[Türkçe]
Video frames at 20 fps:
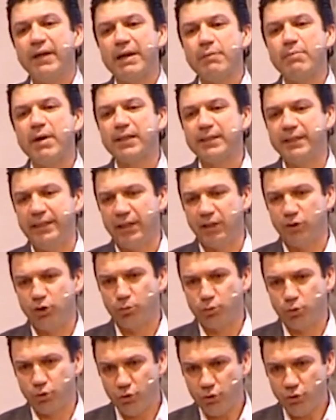Remax
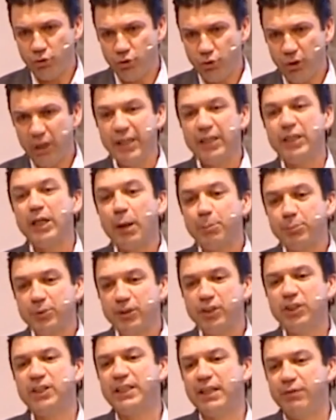inanıyor musunuz?
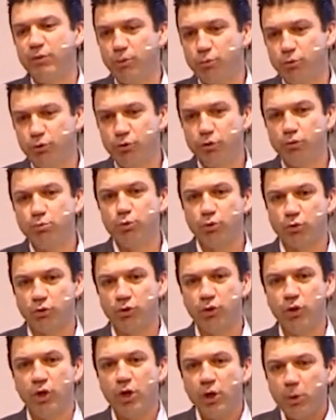Yaptığınız işi seviyor musunuz?
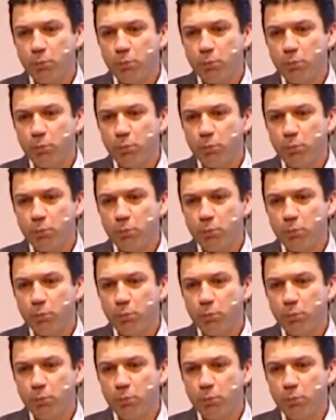Budur.